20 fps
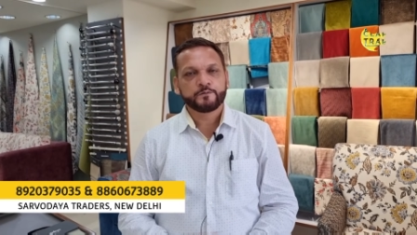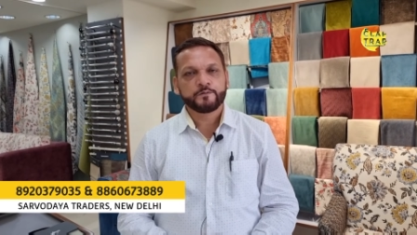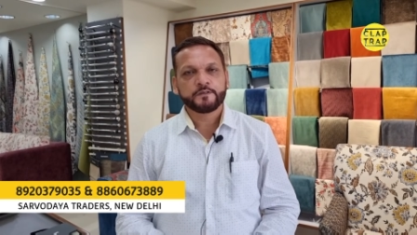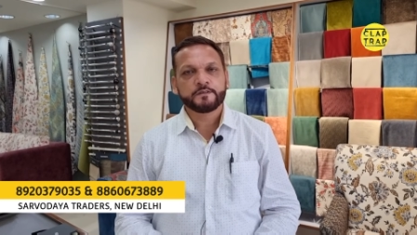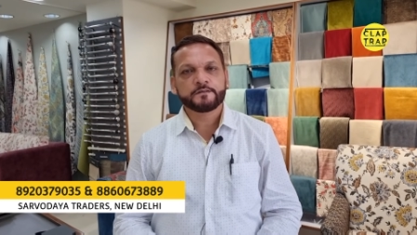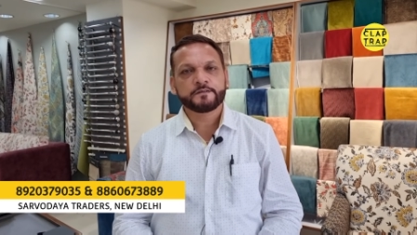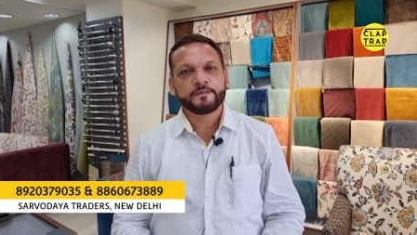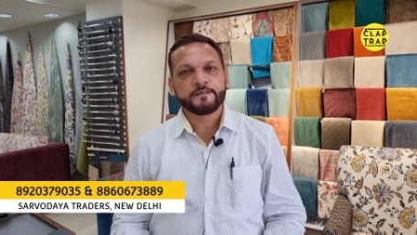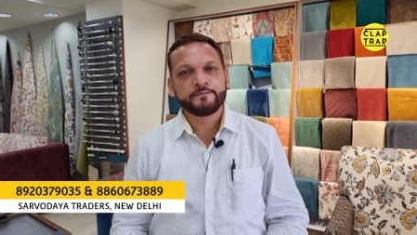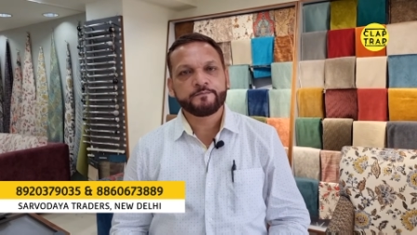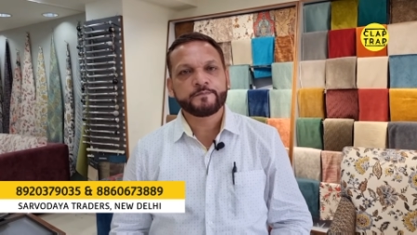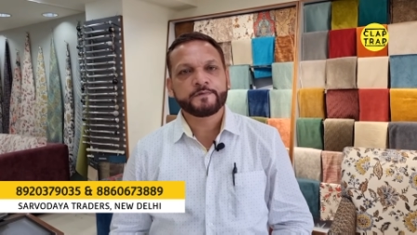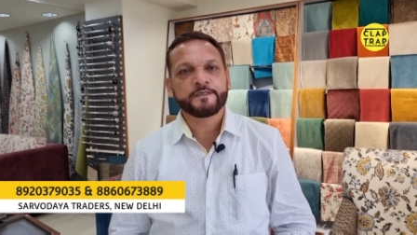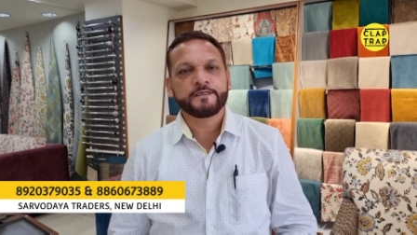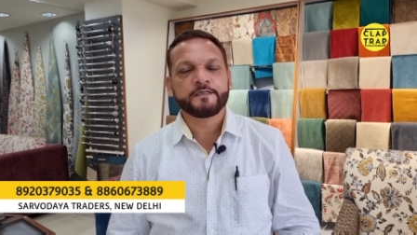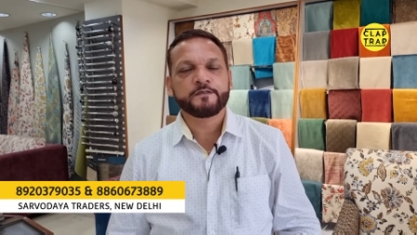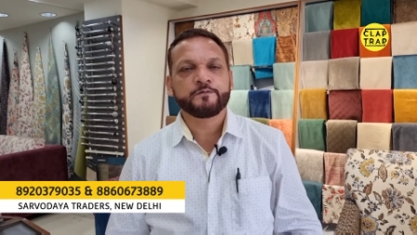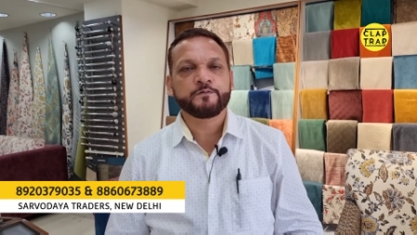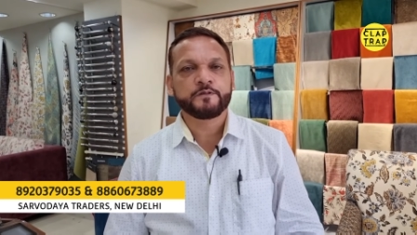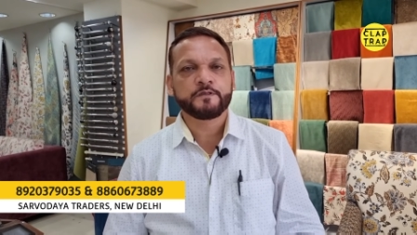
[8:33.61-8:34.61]
तो एक थीम
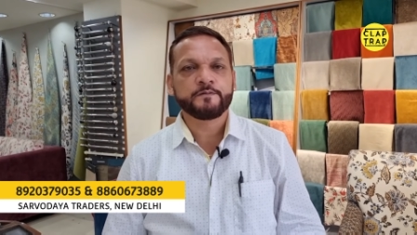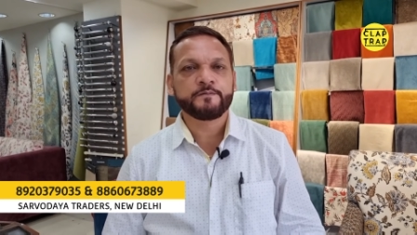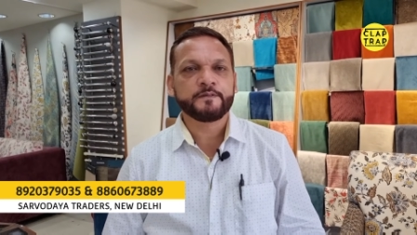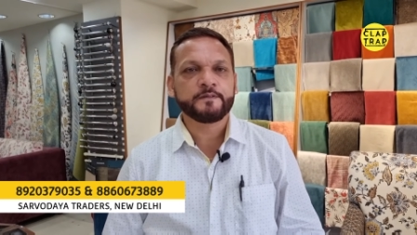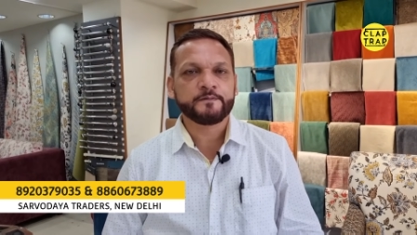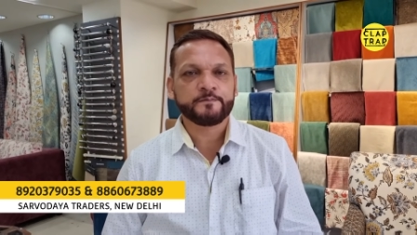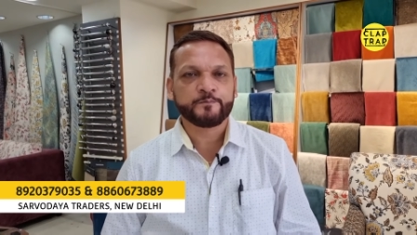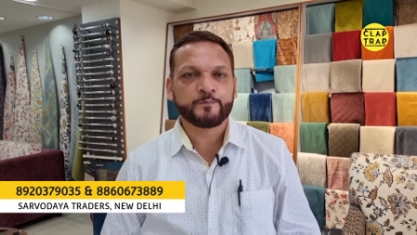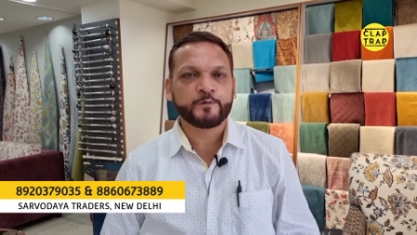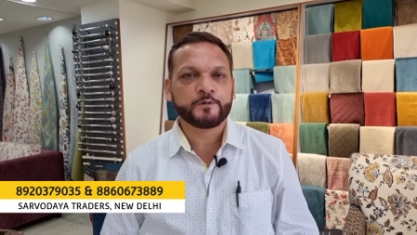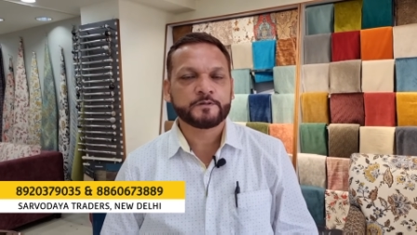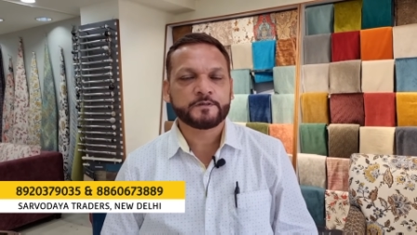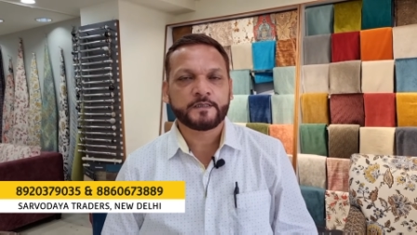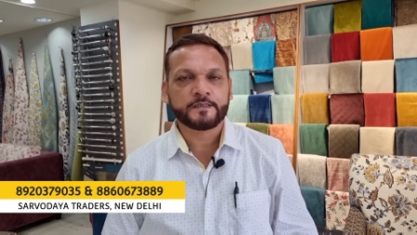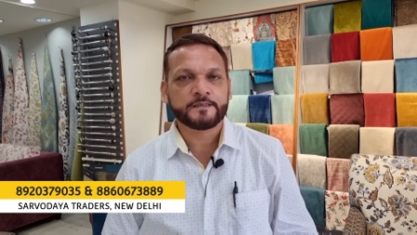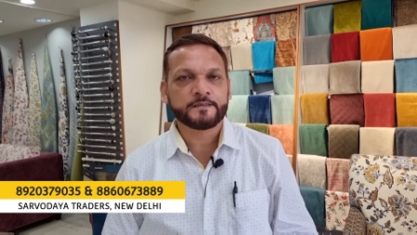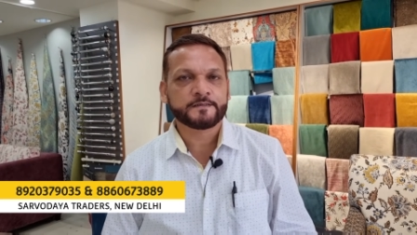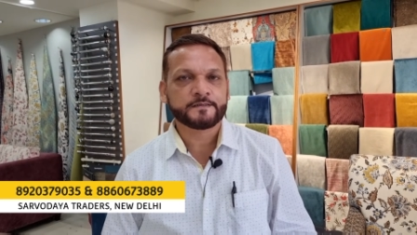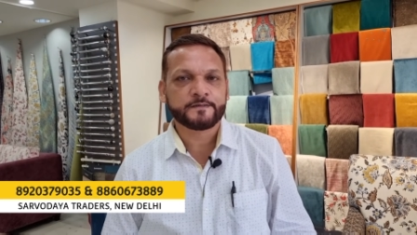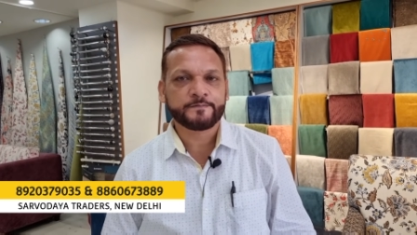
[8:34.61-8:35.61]
क्रिएट होने में बहुत
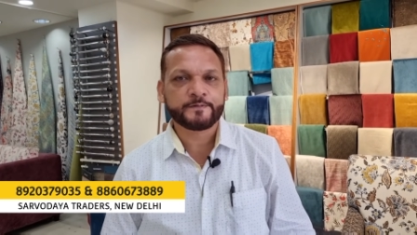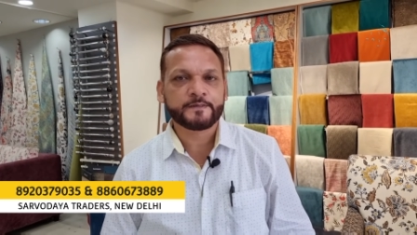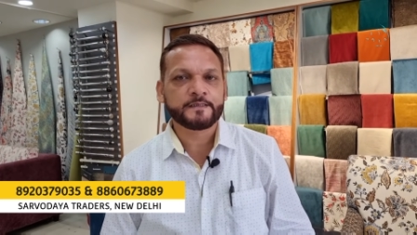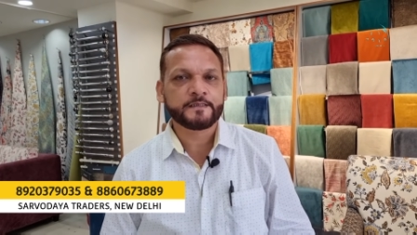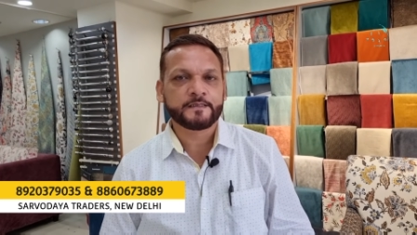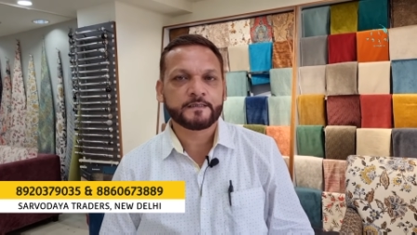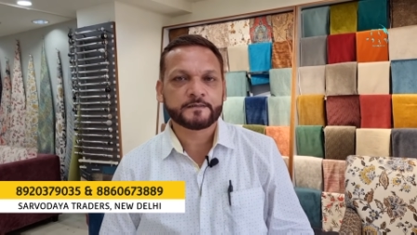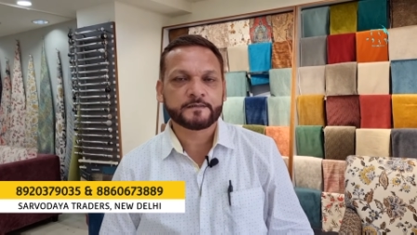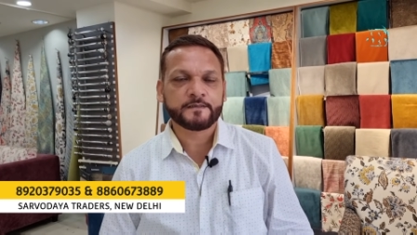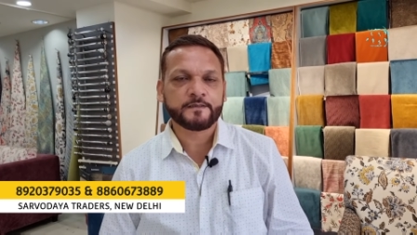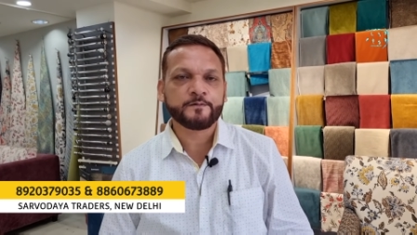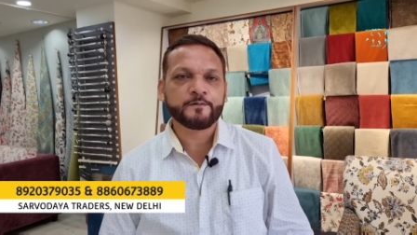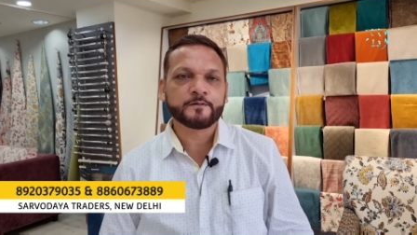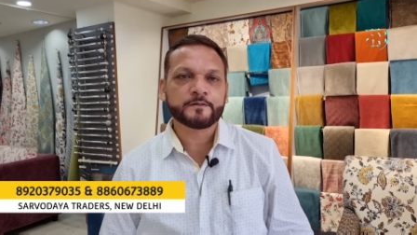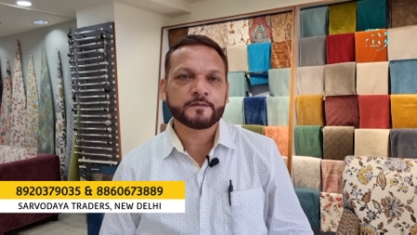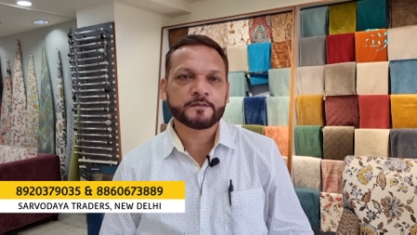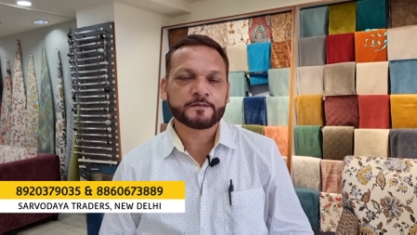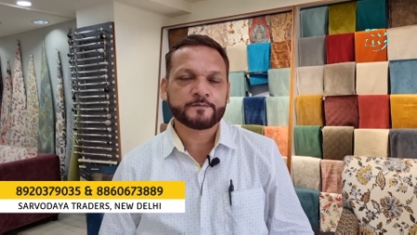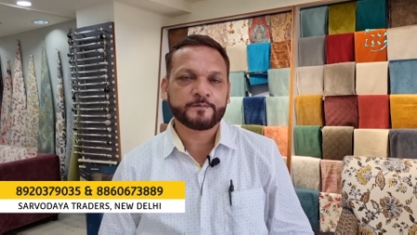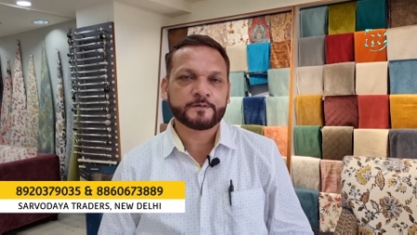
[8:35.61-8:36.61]
ज़्यादा समय नहीं लगता और
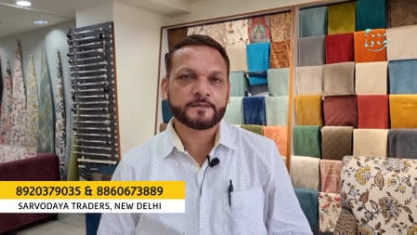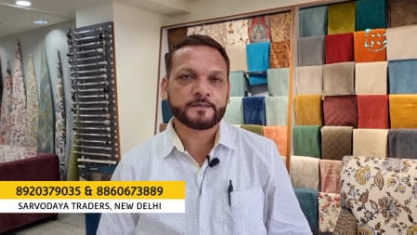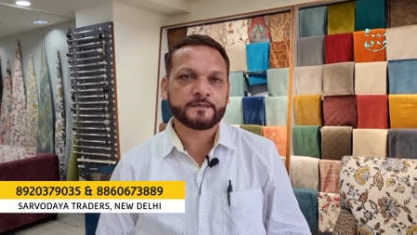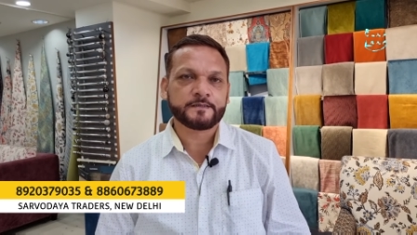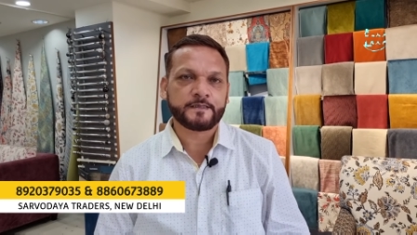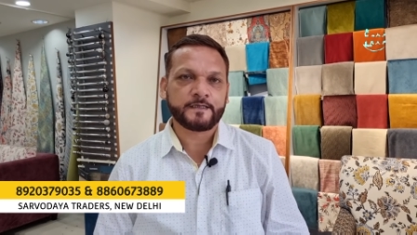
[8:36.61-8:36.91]
कस्टमर का